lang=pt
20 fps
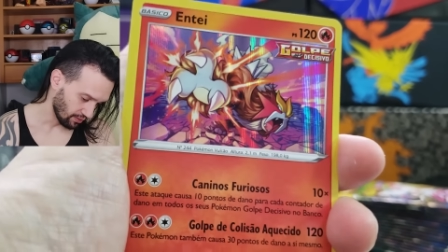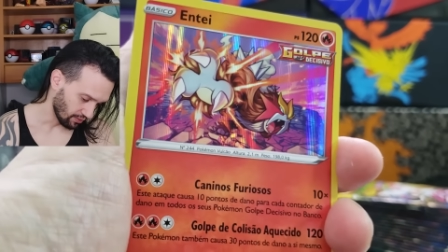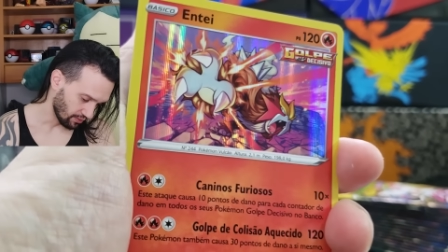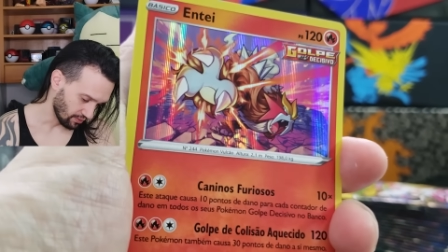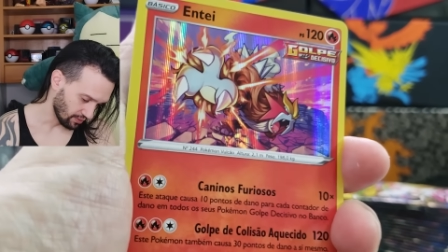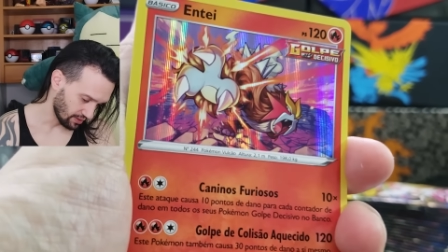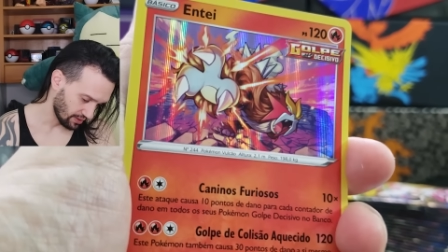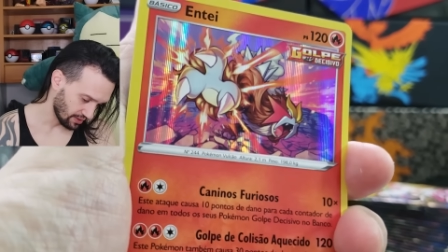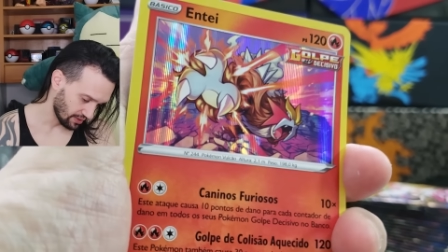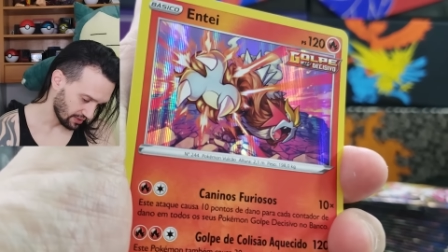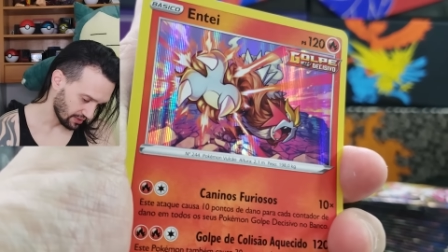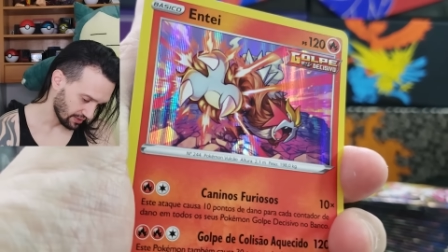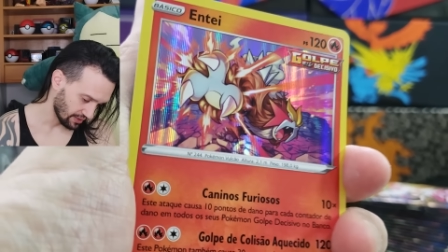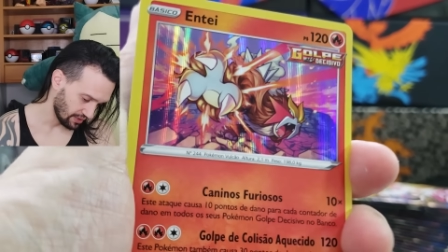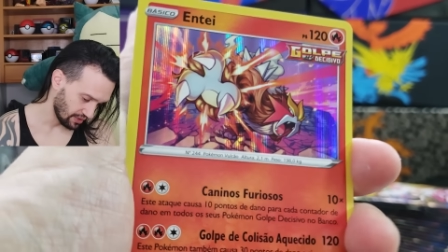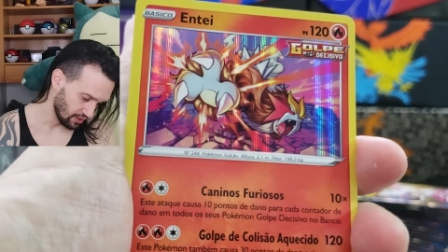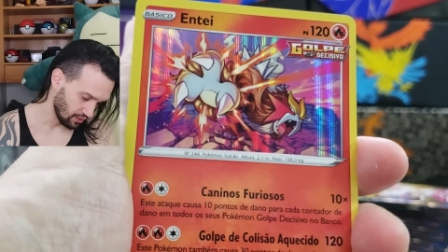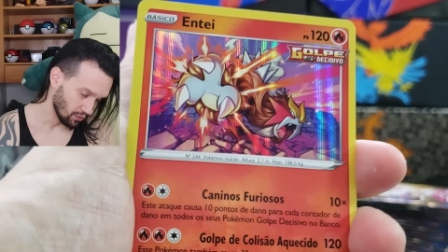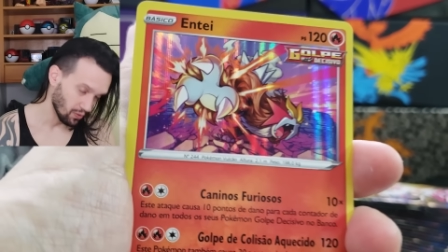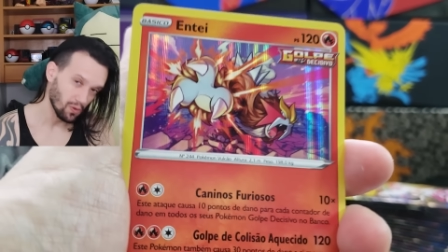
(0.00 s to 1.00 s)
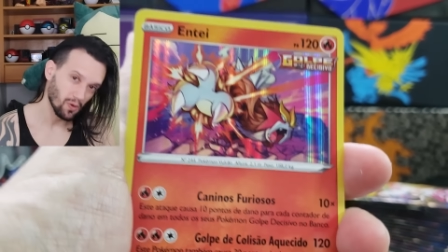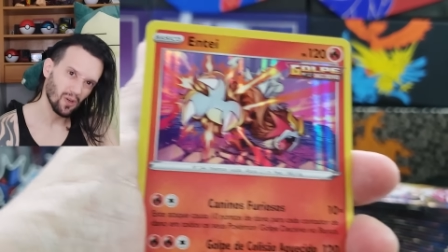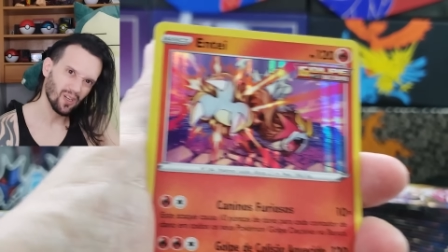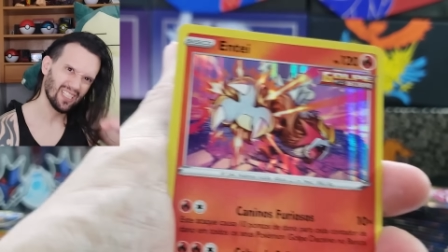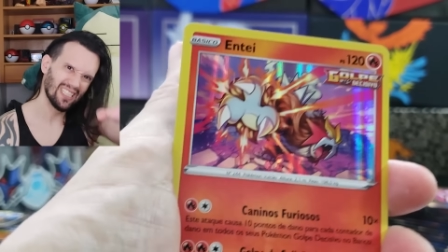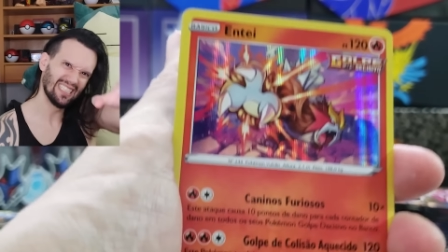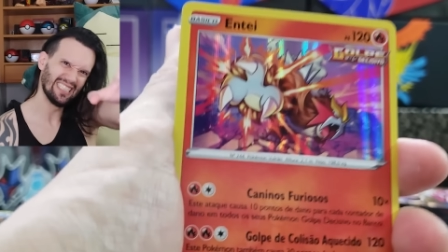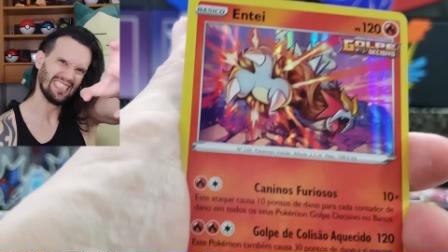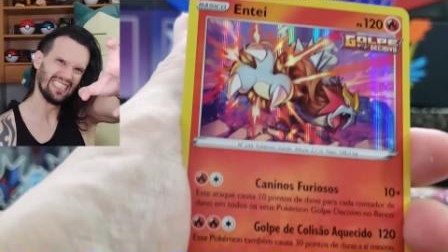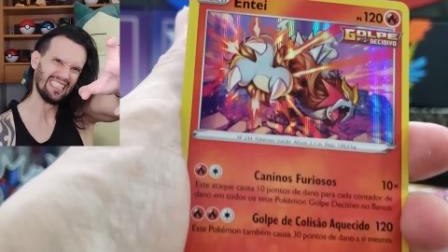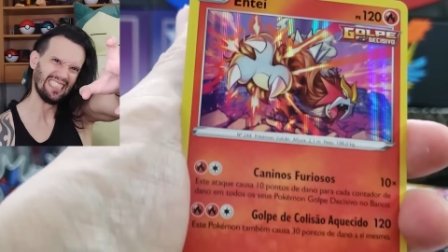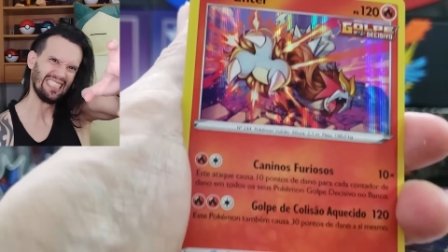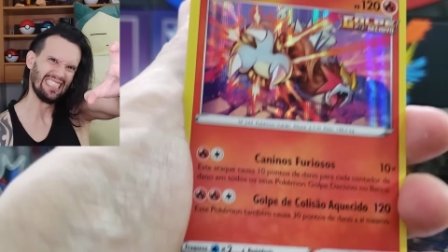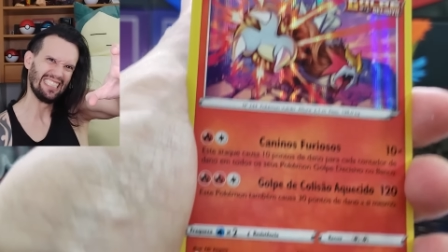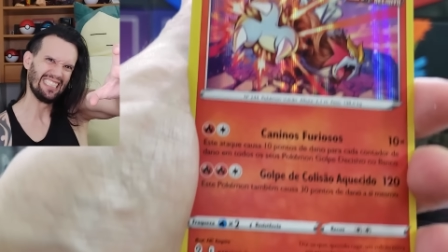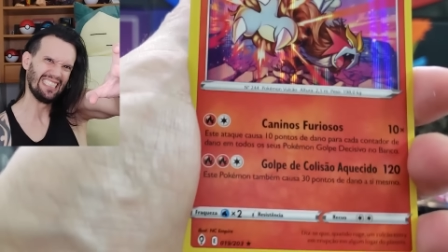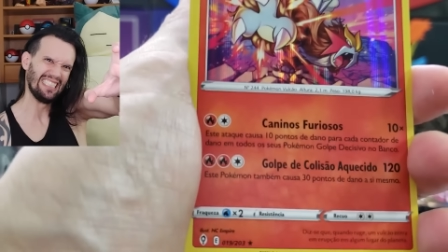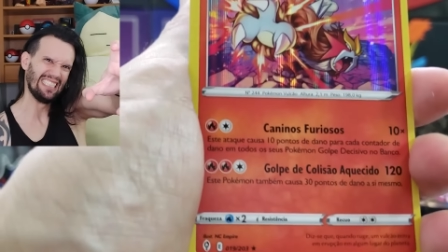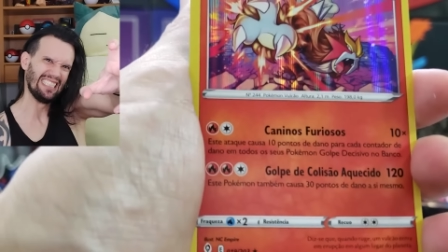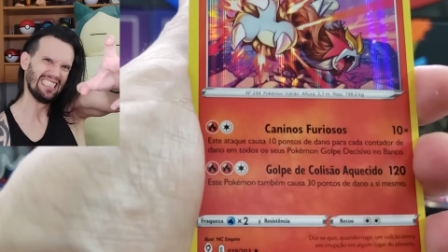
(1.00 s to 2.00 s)
Nossa, que louco, ó.
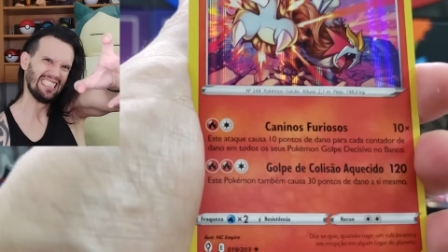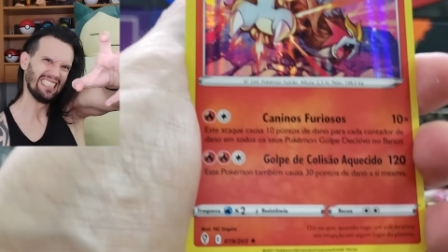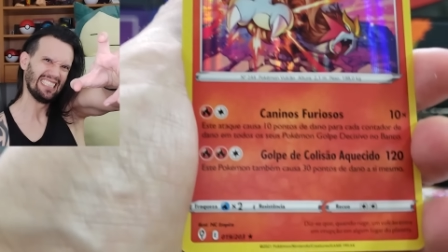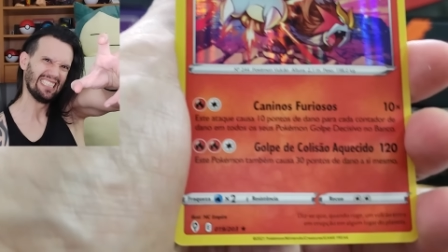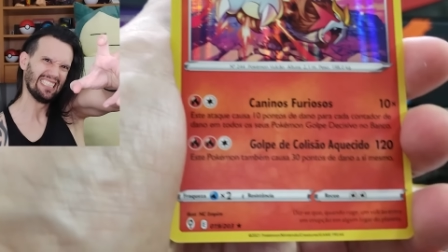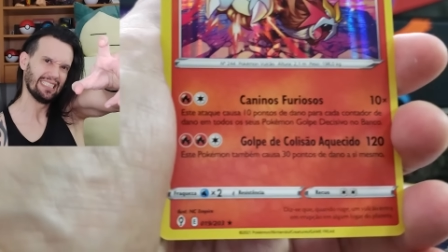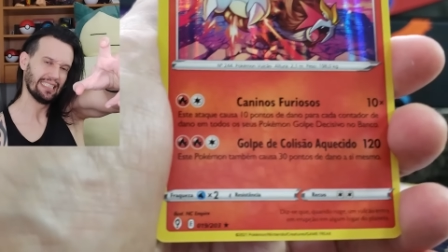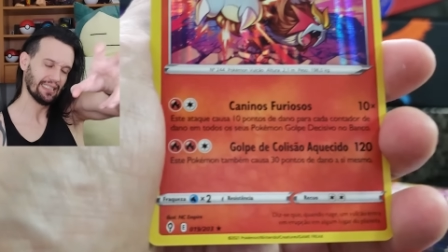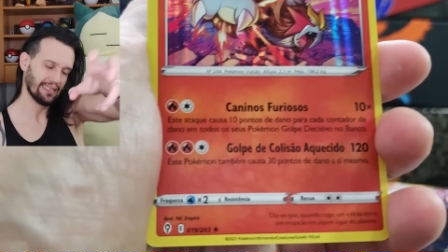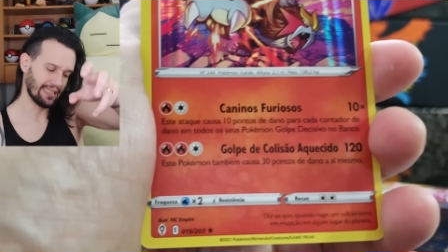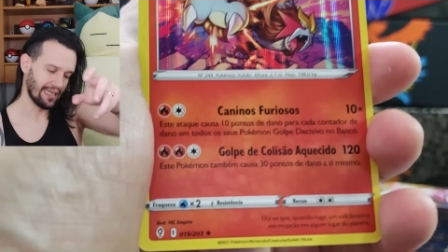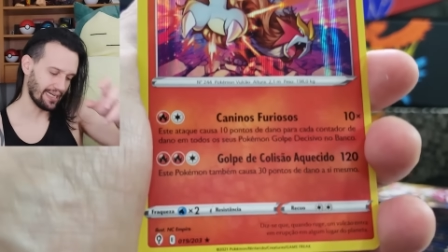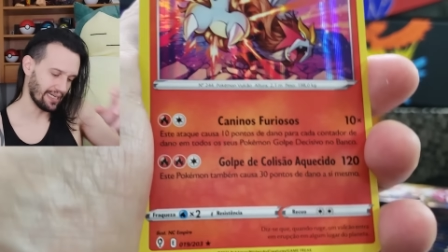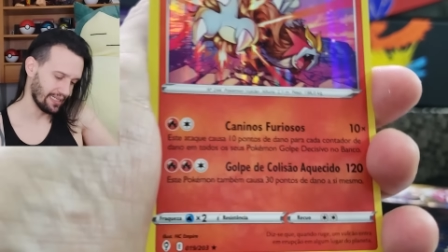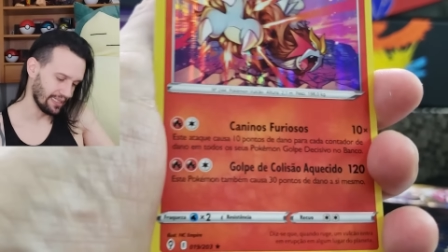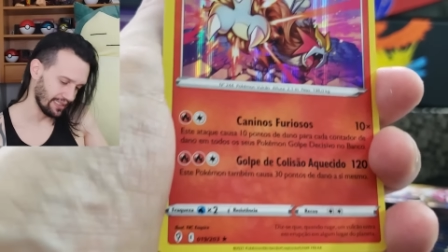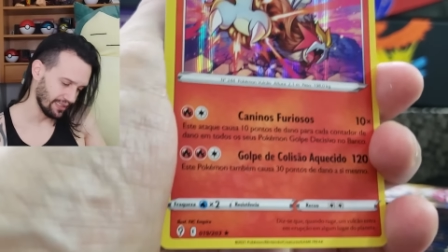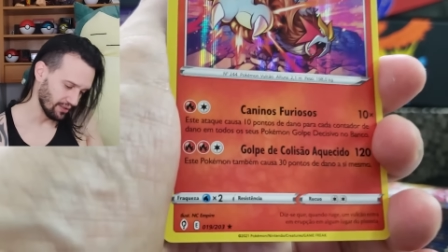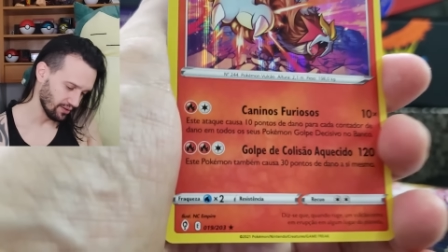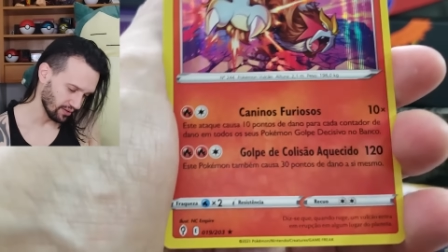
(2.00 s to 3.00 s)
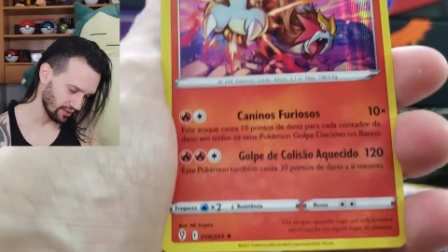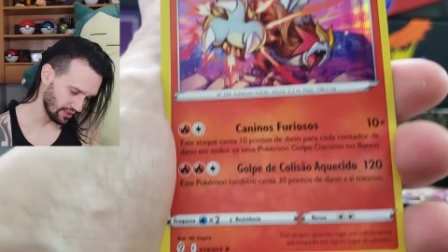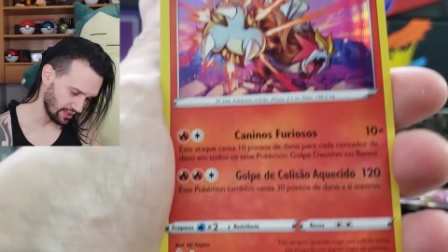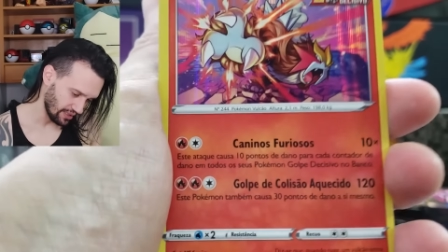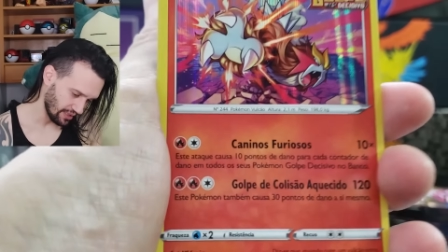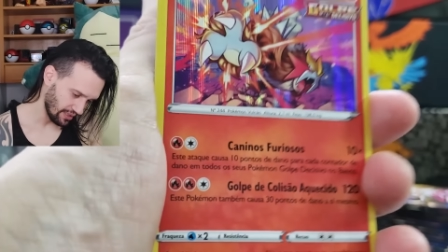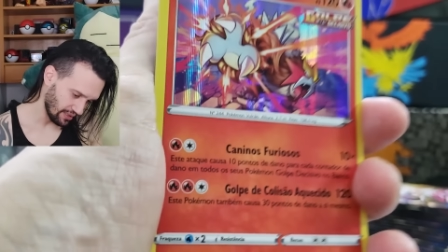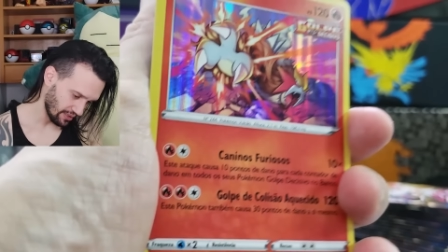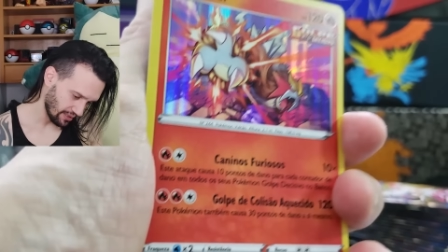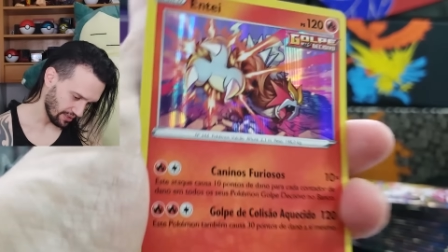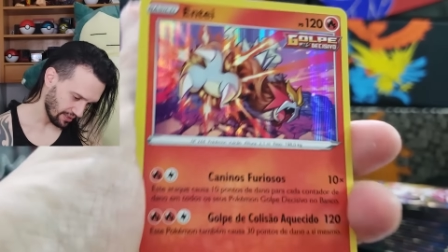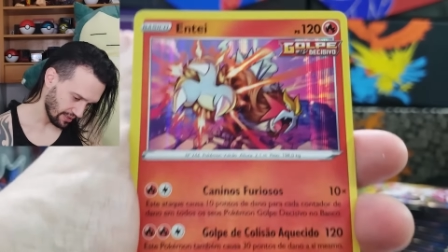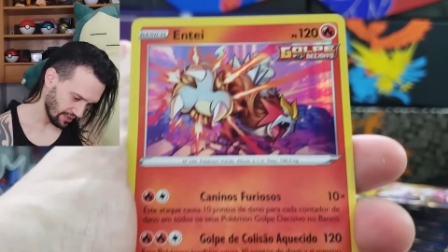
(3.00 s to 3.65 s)
Atacando aqui.